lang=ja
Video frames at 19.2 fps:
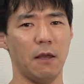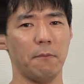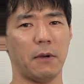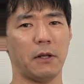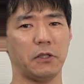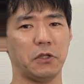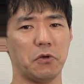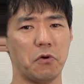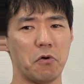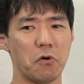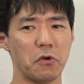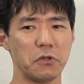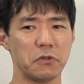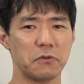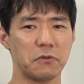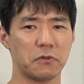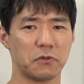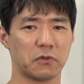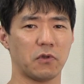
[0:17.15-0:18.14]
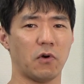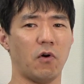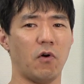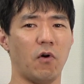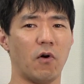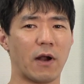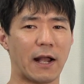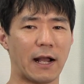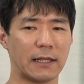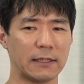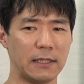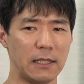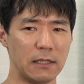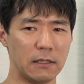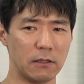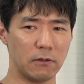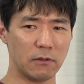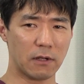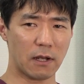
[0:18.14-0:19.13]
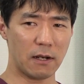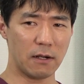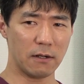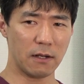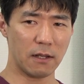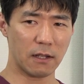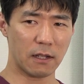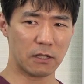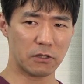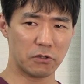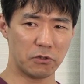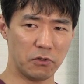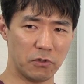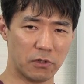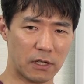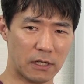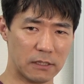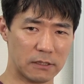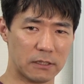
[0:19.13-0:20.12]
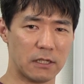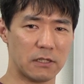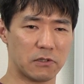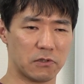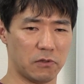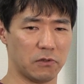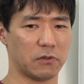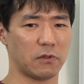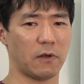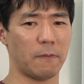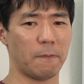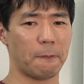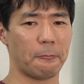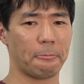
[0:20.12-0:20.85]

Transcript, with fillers: まあ、日本語にするとカテーテル関連血流感染症と